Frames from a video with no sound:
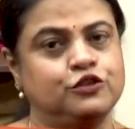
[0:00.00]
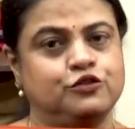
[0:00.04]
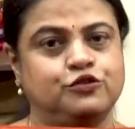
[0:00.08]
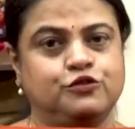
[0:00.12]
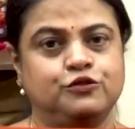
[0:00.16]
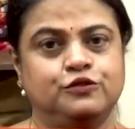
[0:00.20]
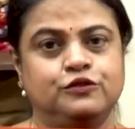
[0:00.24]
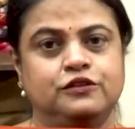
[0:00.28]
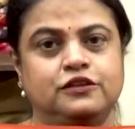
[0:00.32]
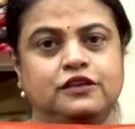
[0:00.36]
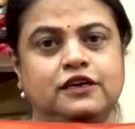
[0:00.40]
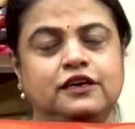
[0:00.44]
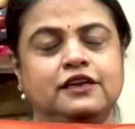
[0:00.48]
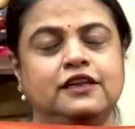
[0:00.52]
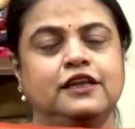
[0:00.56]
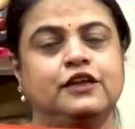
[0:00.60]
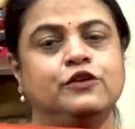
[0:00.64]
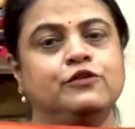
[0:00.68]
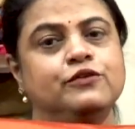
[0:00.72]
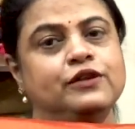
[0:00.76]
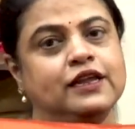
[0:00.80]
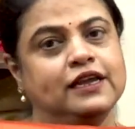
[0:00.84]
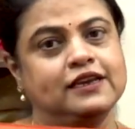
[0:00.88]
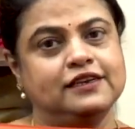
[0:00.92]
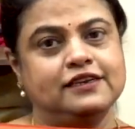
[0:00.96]
ही सुंदर
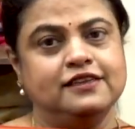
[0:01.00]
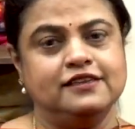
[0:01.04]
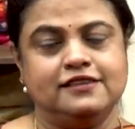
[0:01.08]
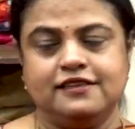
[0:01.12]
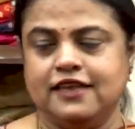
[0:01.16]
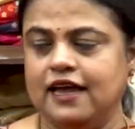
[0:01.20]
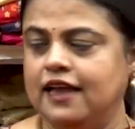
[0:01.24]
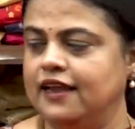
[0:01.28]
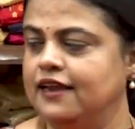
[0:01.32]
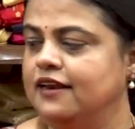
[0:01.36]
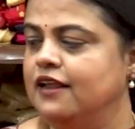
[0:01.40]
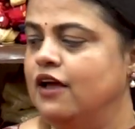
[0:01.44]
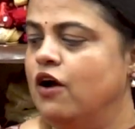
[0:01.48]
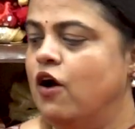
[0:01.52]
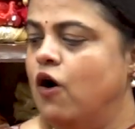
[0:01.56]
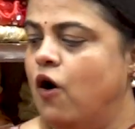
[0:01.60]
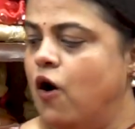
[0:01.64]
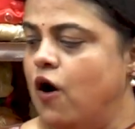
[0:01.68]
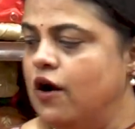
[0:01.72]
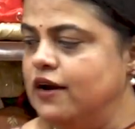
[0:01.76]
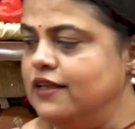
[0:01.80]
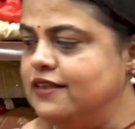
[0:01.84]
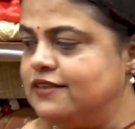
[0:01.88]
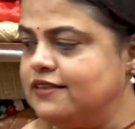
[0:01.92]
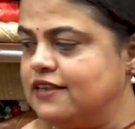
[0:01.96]
यूनिक डिज़ाइन
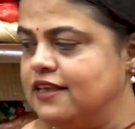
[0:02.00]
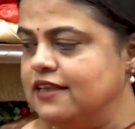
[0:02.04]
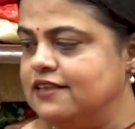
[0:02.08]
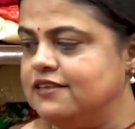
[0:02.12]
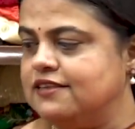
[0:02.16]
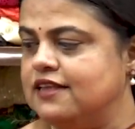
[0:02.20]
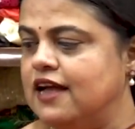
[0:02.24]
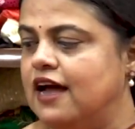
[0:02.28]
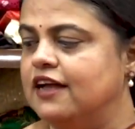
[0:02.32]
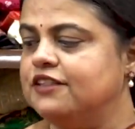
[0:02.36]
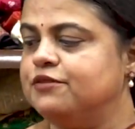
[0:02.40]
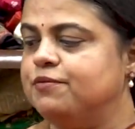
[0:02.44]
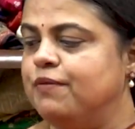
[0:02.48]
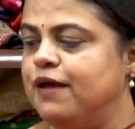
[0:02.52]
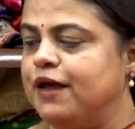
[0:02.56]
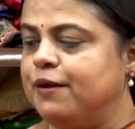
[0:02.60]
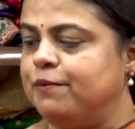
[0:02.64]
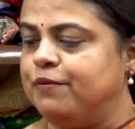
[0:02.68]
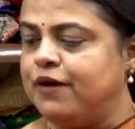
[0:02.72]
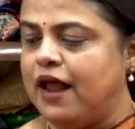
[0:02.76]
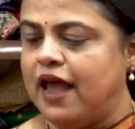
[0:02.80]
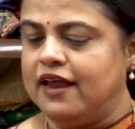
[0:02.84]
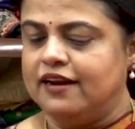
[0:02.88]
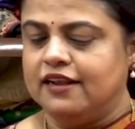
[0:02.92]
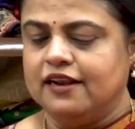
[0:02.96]
और इसके साथ मैं एक
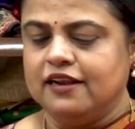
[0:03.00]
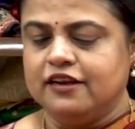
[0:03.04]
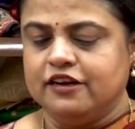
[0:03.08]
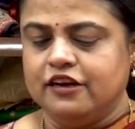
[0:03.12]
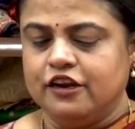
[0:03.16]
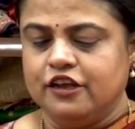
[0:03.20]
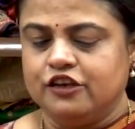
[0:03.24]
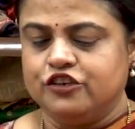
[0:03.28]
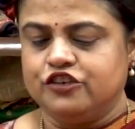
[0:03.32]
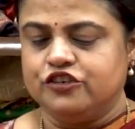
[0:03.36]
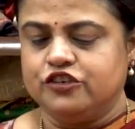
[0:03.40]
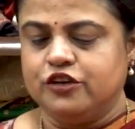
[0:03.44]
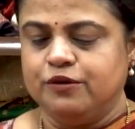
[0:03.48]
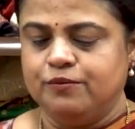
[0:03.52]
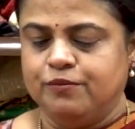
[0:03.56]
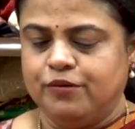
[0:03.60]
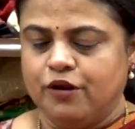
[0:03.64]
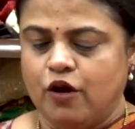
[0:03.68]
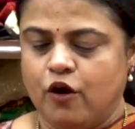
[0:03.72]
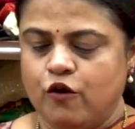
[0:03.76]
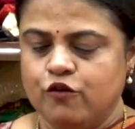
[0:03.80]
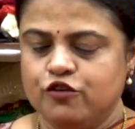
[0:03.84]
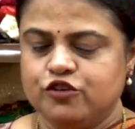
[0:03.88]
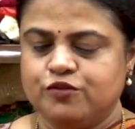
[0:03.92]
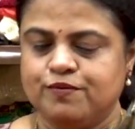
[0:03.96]
ब्राइडल कलेक्शन
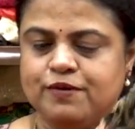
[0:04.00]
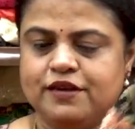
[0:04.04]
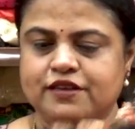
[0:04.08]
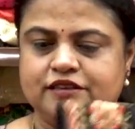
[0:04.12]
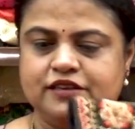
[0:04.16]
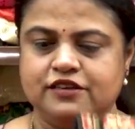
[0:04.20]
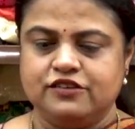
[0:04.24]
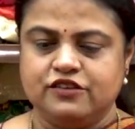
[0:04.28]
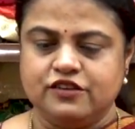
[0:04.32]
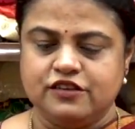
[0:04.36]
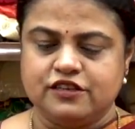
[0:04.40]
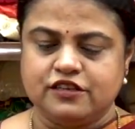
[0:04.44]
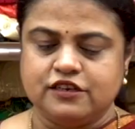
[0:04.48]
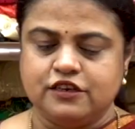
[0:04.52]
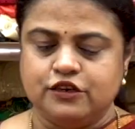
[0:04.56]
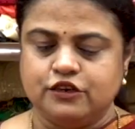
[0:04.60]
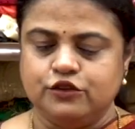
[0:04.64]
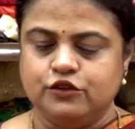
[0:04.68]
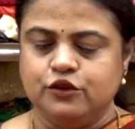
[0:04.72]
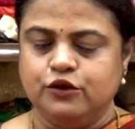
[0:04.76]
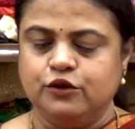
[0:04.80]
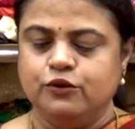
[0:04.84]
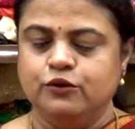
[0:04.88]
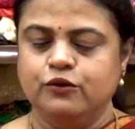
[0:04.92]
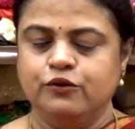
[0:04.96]
ब्लाउज़ में सजेस्ट
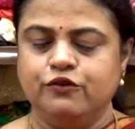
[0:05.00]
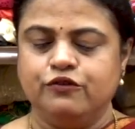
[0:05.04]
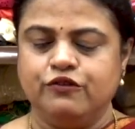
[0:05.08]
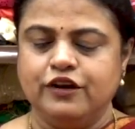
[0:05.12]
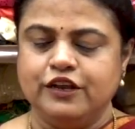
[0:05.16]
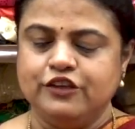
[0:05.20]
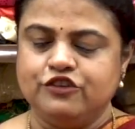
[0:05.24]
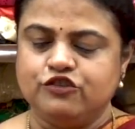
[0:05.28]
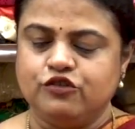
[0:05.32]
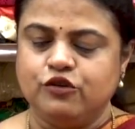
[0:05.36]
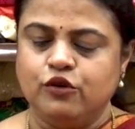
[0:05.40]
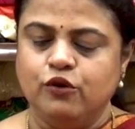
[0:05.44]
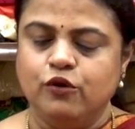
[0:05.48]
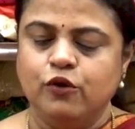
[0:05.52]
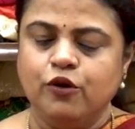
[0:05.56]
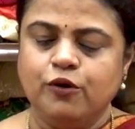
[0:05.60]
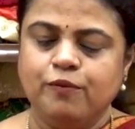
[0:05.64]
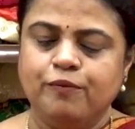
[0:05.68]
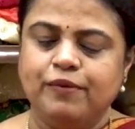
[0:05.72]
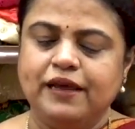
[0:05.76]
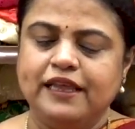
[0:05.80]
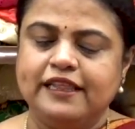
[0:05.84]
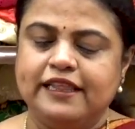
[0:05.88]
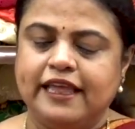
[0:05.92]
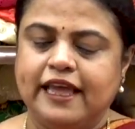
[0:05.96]
करती हूँ रिच लुक
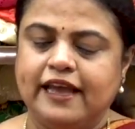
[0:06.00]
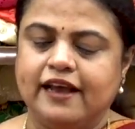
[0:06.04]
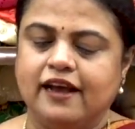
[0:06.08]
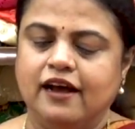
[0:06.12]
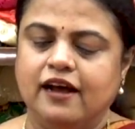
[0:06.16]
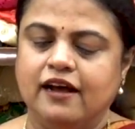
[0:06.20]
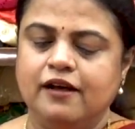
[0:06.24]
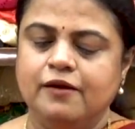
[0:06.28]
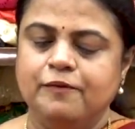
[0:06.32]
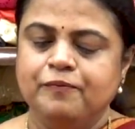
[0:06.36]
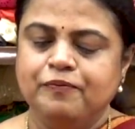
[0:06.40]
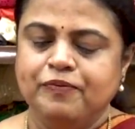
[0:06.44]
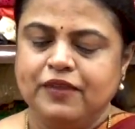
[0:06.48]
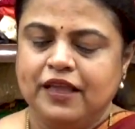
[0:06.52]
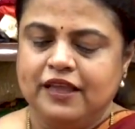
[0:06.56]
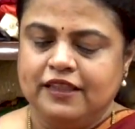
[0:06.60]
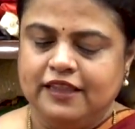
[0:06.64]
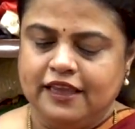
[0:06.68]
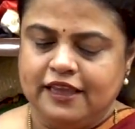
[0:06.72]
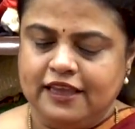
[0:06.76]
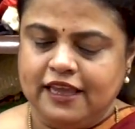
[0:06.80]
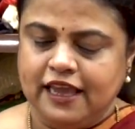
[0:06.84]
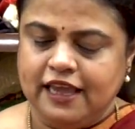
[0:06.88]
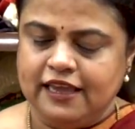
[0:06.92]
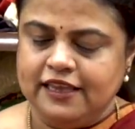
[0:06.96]
भी देगा
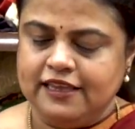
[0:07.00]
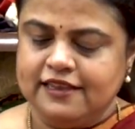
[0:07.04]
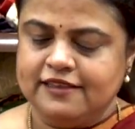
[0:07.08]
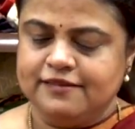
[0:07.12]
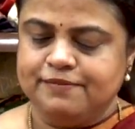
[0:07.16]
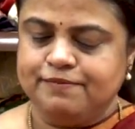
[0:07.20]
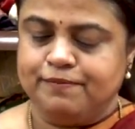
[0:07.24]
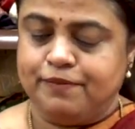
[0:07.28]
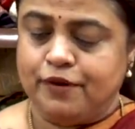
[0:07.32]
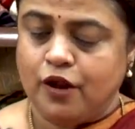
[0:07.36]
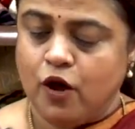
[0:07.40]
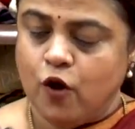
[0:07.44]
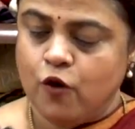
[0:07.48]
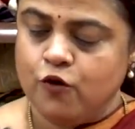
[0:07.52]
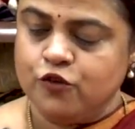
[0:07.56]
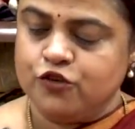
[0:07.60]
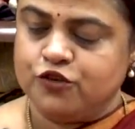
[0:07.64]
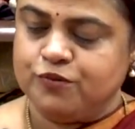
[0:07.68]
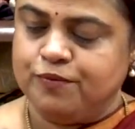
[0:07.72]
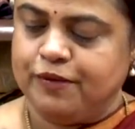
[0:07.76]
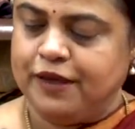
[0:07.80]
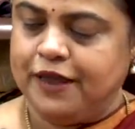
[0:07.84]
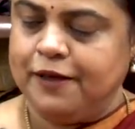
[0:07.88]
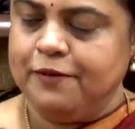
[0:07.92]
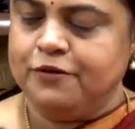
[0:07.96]
देखिए इस ब्लाउज़
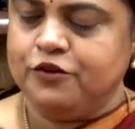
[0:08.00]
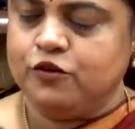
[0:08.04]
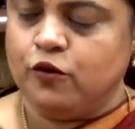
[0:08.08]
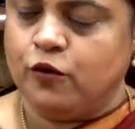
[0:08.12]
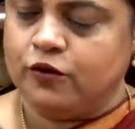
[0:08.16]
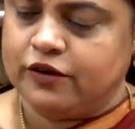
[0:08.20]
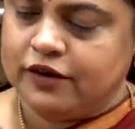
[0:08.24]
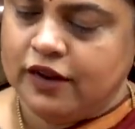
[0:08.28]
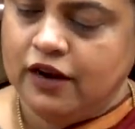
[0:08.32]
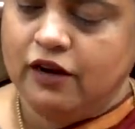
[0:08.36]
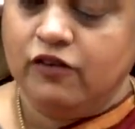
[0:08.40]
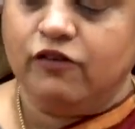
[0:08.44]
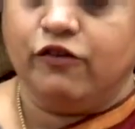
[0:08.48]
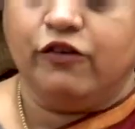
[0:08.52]
में टोटल